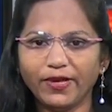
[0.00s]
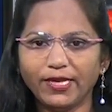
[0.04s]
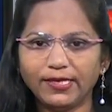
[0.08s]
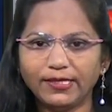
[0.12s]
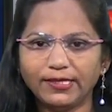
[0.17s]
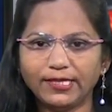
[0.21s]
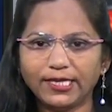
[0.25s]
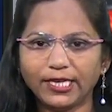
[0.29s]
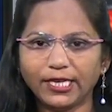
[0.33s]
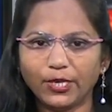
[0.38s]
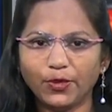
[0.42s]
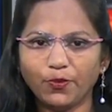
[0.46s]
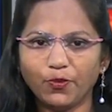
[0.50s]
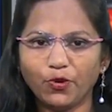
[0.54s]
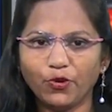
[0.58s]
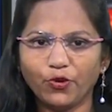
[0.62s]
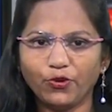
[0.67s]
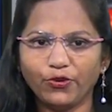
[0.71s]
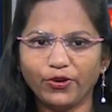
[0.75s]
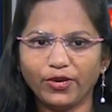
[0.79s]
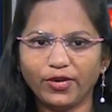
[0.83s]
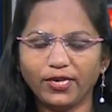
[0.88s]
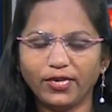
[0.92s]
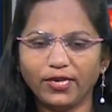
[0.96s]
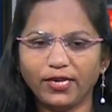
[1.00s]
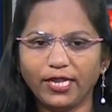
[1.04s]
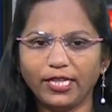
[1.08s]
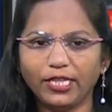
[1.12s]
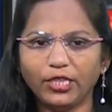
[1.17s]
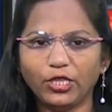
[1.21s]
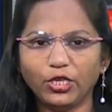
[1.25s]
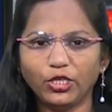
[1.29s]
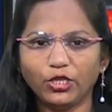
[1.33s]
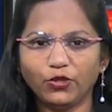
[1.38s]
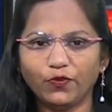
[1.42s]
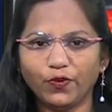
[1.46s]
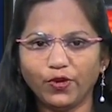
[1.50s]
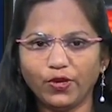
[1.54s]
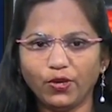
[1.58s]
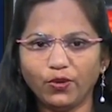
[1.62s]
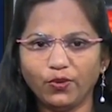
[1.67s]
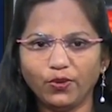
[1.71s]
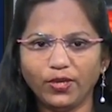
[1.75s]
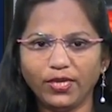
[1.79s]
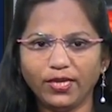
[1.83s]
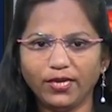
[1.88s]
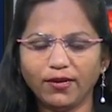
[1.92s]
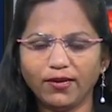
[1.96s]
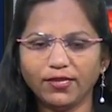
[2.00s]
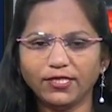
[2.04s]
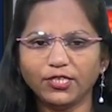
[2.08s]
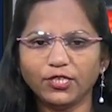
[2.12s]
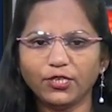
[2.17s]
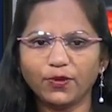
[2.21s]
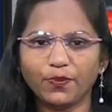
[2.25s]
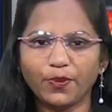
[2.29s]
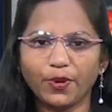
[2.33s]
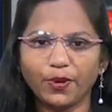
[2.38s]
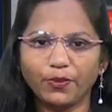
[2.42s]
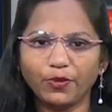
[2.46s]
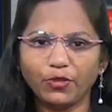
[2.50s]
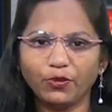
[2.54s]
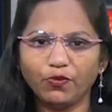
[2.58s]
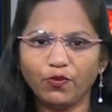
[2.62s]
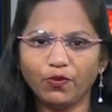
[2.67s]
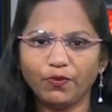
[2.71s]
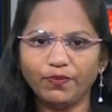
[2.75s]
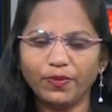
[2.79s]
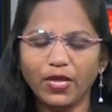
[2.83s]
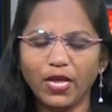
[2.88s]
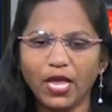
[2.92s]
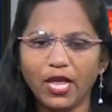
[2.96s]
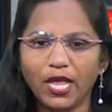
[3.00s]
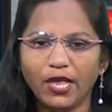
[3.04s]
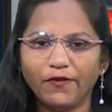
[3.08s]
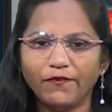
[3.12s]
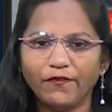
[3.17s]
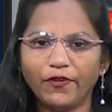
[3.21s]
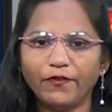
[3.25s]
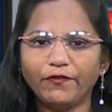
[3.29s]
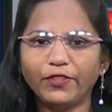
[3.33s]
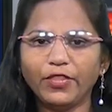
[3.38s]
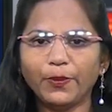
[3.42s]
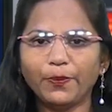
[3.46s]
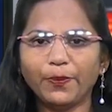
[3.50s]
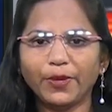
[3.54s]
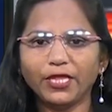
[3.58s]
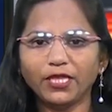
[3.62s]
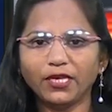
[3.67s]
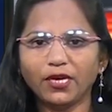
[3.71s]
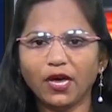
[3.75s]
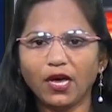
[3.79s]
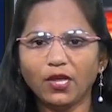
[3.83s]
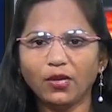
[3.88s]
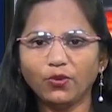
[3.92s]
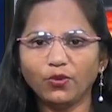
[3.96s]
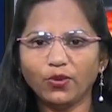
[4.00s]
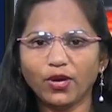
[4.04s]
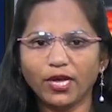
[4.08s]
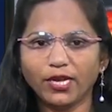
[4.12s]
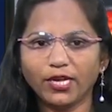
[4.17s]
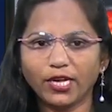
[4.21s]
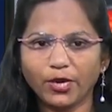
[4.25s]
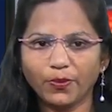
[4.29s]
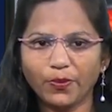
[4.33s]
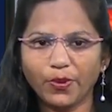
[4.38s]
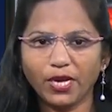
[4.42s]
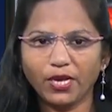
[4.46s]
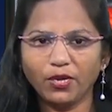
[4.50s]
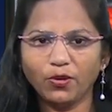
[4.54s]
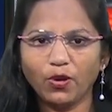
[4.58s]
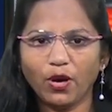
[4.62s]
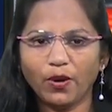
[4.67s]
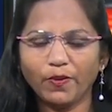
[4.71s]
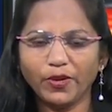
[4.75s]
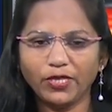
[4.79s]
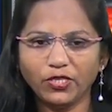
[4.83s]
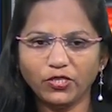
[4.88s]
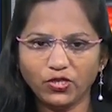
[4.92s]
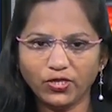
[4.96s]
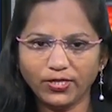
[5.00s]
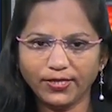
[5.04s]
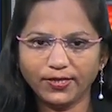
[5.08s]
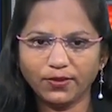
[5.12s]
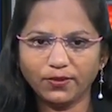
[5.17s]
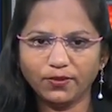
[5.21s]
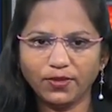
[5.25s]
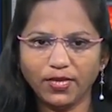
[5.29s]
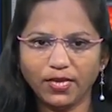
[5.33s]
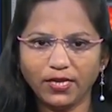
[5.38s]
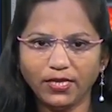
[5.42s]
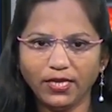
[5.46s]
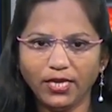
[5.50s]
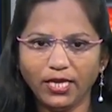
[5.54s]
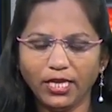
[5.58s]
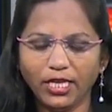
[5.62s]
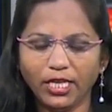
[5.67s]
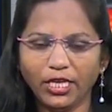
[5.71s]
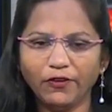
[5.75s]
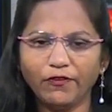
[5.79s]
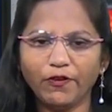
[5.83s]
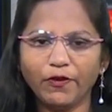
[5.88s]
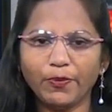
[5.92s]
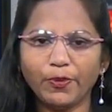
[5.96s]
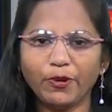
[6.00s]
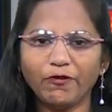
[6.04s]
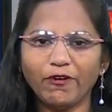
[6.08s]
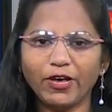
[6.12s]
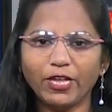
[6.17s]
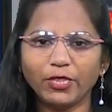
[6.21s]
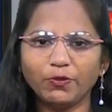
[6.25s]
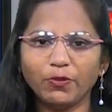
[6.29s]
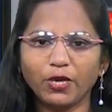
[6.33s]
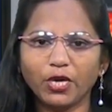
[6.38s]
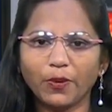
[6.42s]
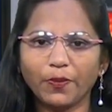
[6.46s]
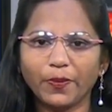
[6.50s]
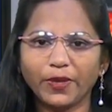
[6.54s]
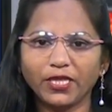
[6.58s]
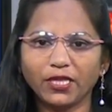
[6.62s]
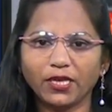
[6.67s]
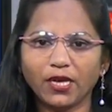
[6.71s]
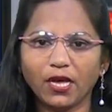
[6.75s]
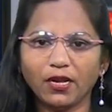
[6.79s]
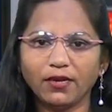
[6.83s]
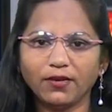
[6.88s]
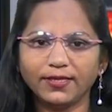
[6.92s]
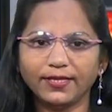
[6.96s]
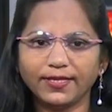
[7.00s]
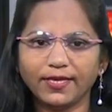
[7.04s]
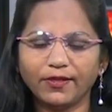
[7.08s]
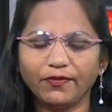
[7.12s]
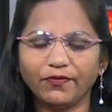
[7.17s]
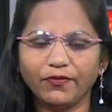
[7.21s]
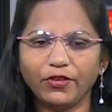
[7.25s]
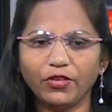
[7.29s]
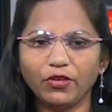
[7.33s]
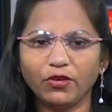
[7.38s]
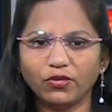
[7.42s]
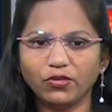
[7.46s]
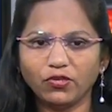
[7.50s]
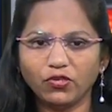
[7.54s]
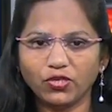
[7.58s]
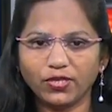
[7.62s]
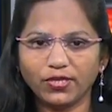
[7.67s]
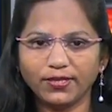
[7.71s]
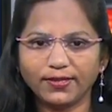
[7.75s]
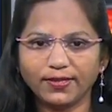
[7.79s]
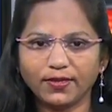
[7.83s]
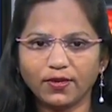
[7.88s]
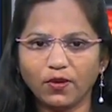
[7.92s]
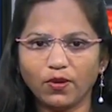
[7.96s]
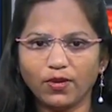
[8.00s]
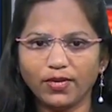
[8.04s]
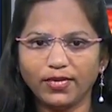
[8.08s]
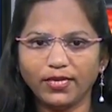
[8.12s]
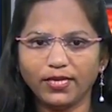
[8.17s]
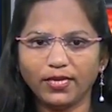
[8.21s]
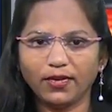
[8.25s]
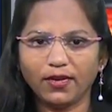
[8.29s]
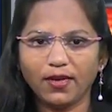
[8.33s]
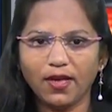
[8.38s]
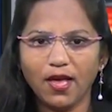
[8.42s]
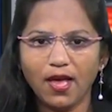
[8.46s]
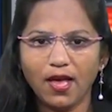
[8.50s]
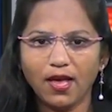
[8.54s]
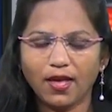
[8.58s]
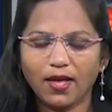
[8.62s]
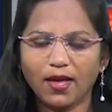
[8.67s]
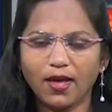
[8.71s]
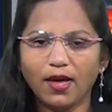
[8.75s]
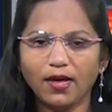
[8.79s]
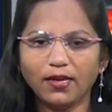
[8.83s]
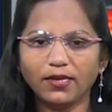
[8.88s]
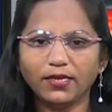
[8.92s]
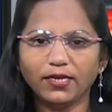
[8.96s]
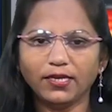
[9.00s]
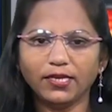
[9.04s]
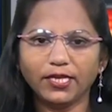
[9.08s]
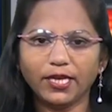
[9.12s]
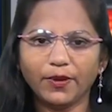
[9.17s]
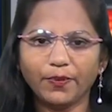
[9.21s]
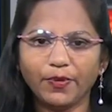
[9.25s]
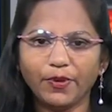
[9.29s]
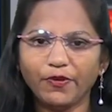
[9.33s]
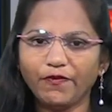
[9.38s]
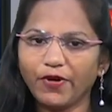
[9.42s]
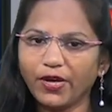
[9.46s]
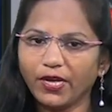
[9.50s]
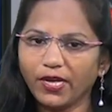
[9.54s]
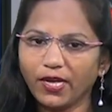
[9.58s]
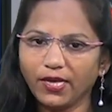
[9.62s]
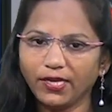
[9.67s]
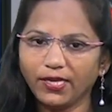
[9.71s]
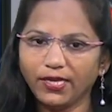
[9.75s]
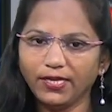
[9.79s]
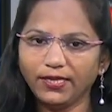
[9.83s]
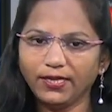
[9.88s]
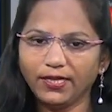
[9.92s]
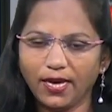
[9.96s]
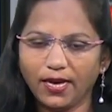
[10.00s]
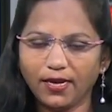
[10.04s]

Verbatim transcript: వైఎస్ జగన్మోహన్ రెడ్డి నేతృత్వంలోని రాష్ట్ర ప్రభుత్వం వివిధ పథకాలు కార్యక్రమాలను అమలు చేస్తుందని ఈ విప్లవాత్మక పథకాలను సద్వినియోగం చేసుకోవాలని కాకినాడ ఎంపీ వంగ గీత